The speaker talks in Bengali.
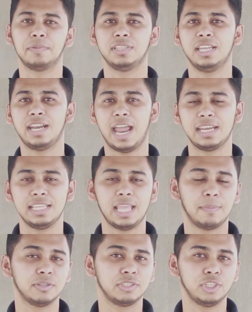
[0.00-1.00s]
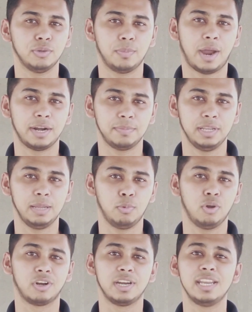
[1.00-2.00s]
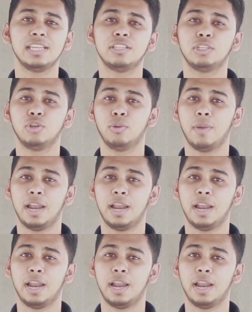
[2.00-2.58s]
আপনাদের রাইটিং ক্যাপাসিটিও বাড়বে এবং রিডিং স্কিলও